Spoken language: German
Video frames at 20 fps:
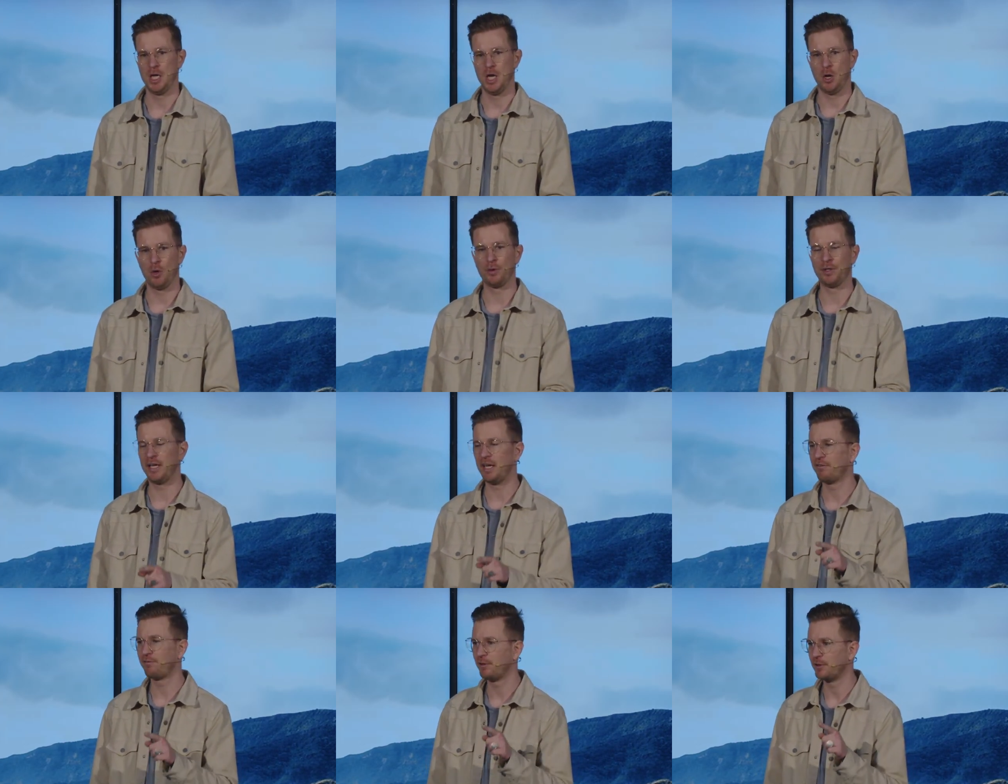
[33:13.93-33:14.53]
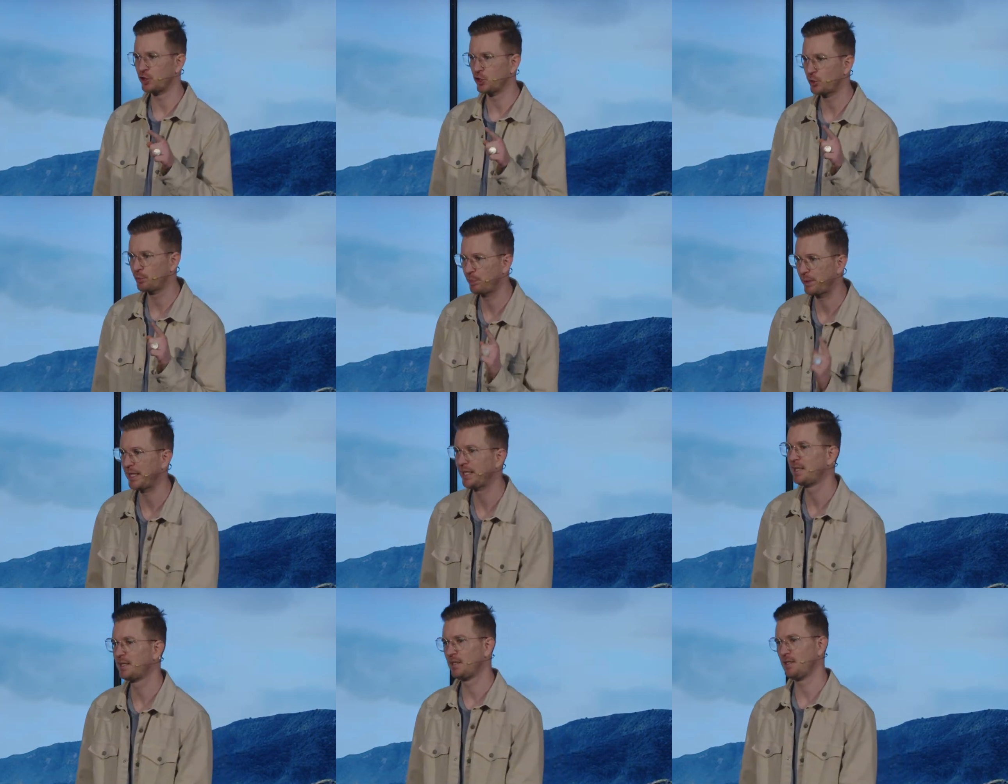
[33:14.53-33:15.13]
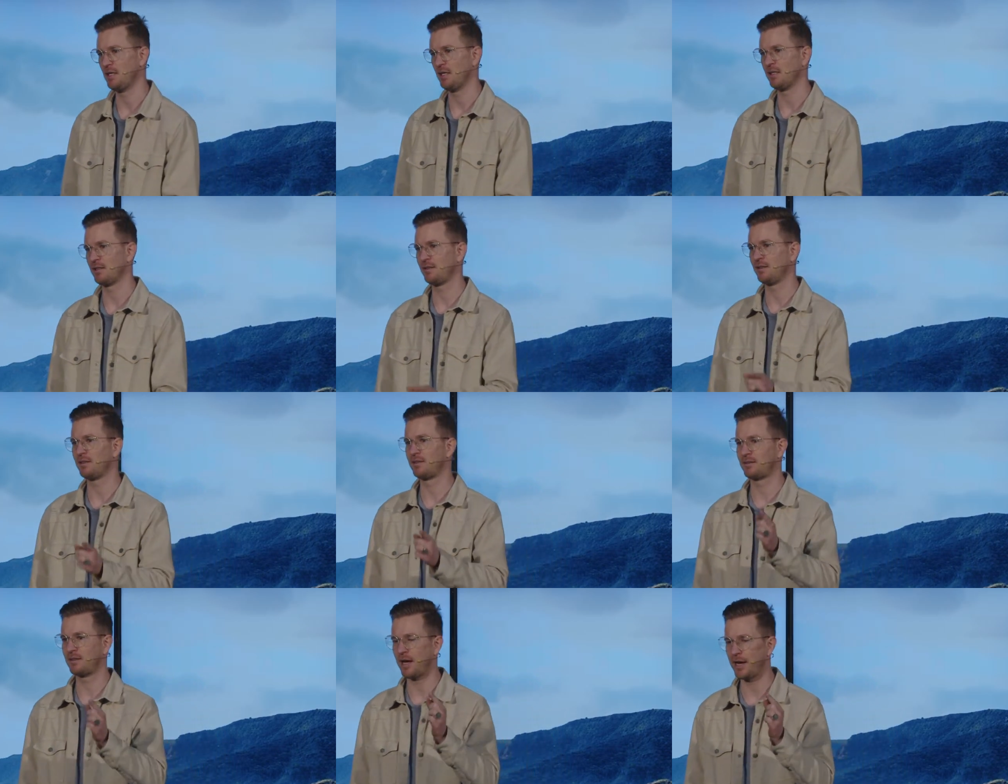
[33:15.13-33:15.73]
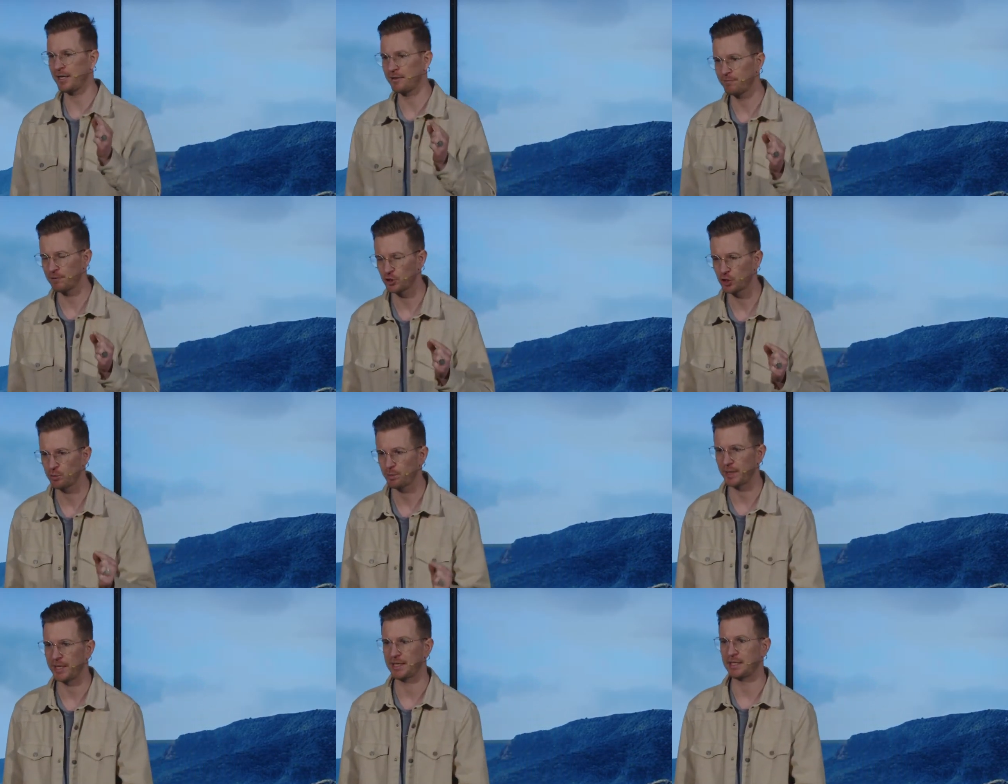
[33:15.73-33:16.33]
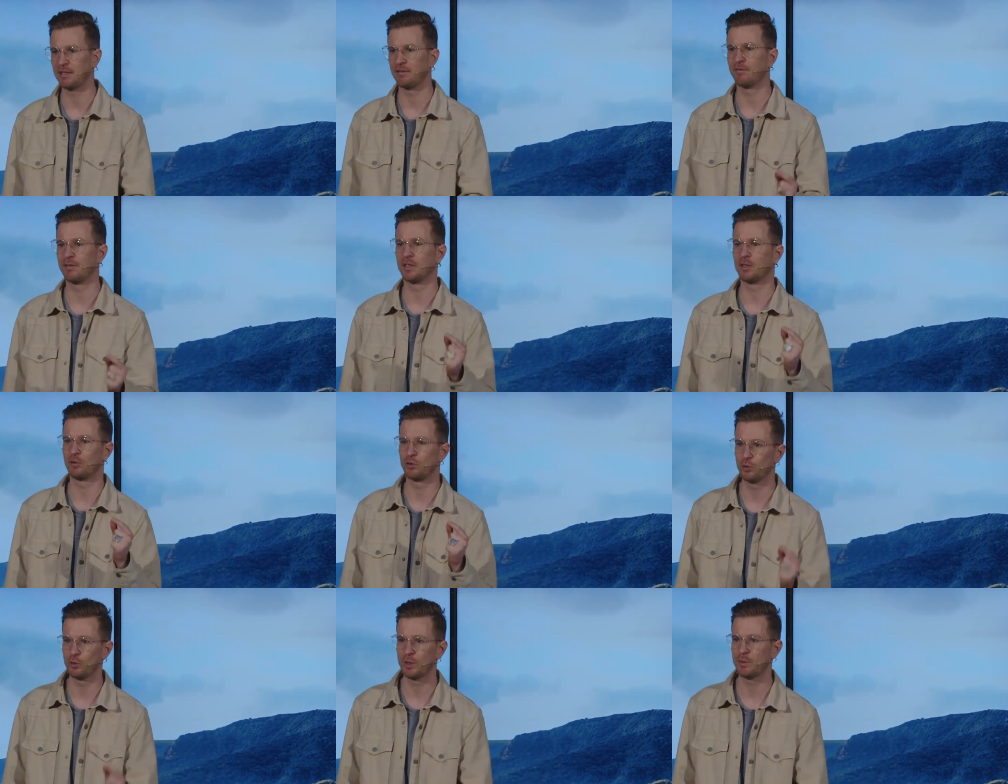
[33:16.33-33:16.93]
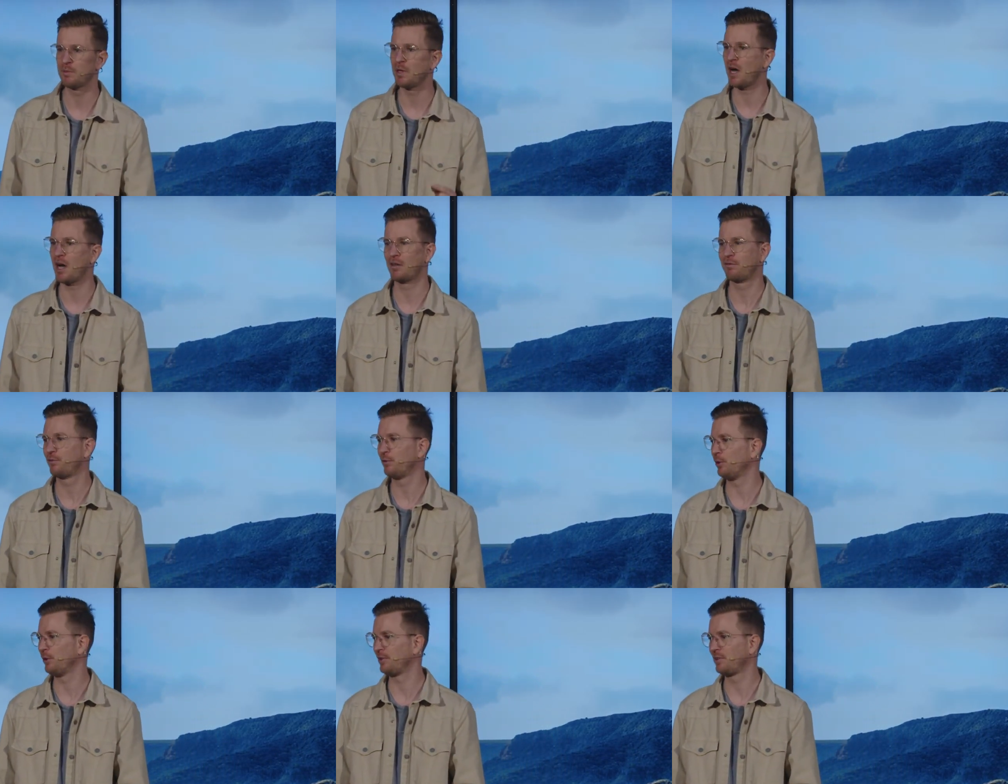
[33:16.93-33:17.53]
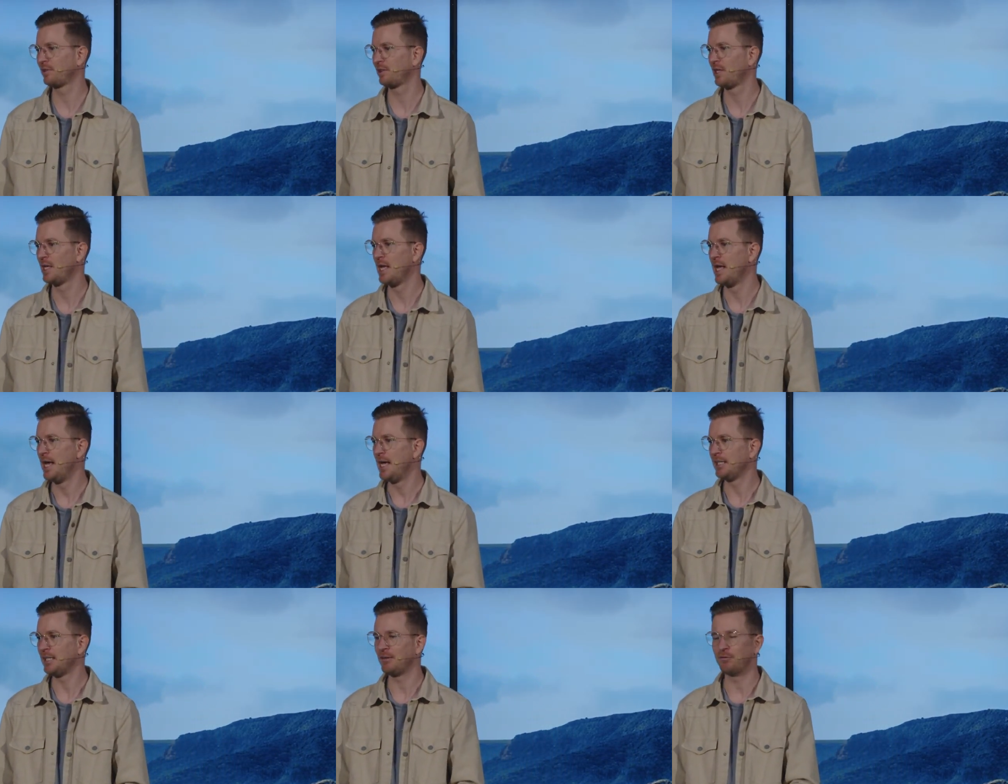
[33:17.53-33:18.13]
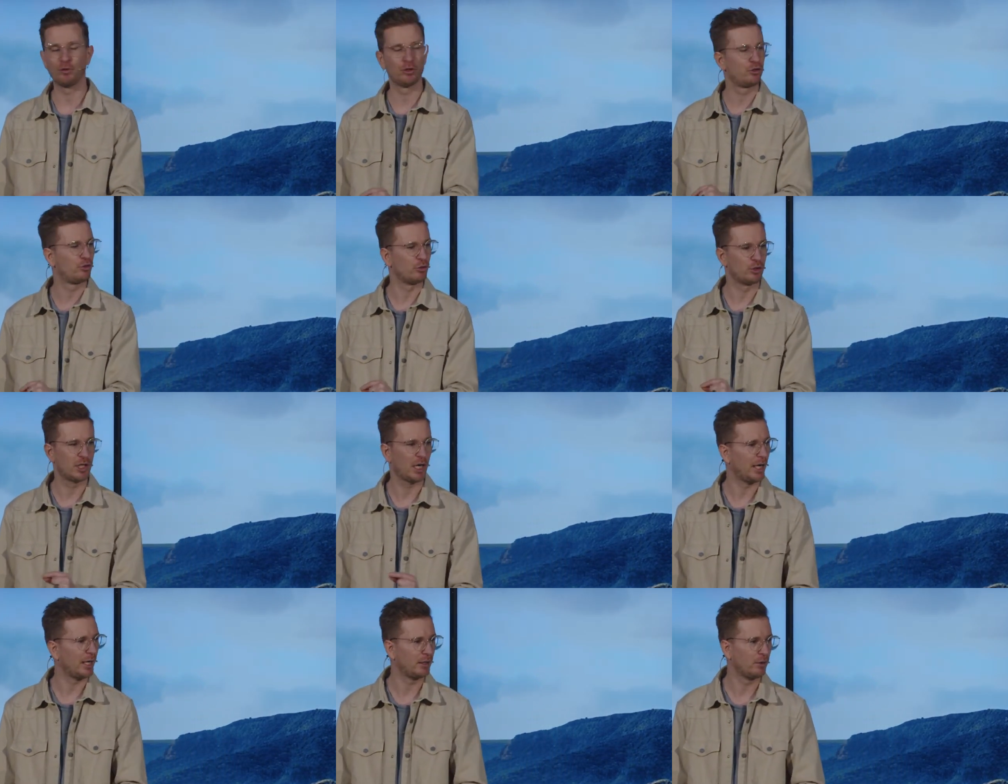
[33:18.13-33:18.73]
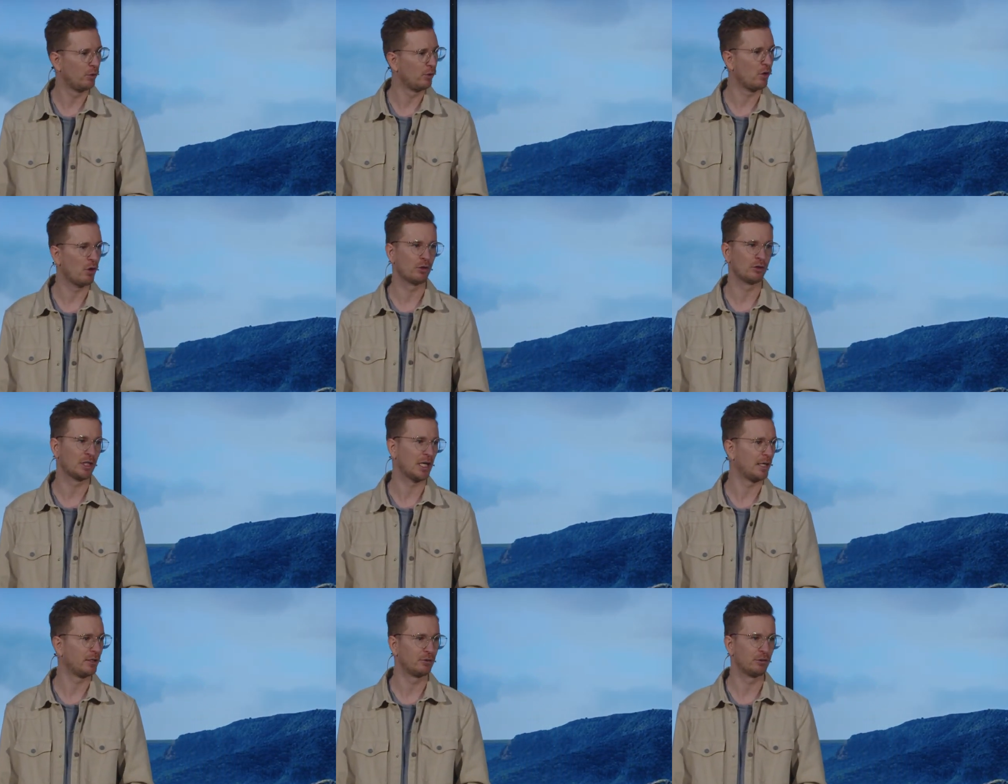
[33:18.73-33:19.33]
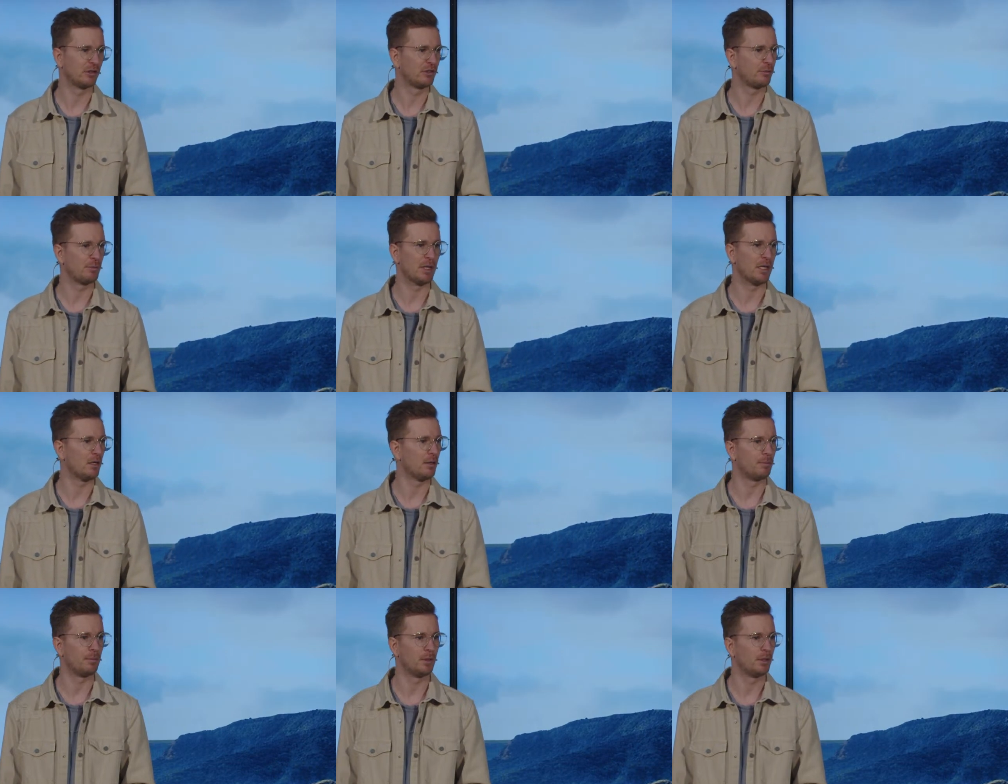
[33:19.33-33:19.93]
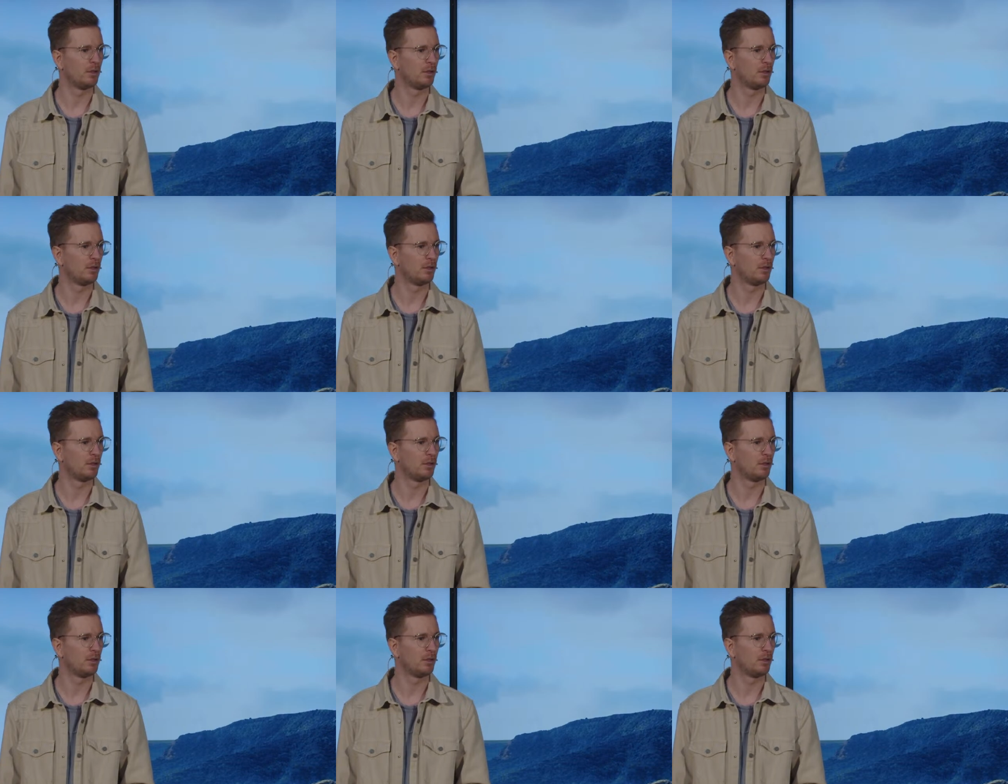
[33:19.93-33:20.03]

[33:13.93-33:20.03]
Und er verspricht dir, das ist sein Versprechen, wenn du ihm nachfolgst, dann wirst du keinen Hunger und keinen Durst mehr haben.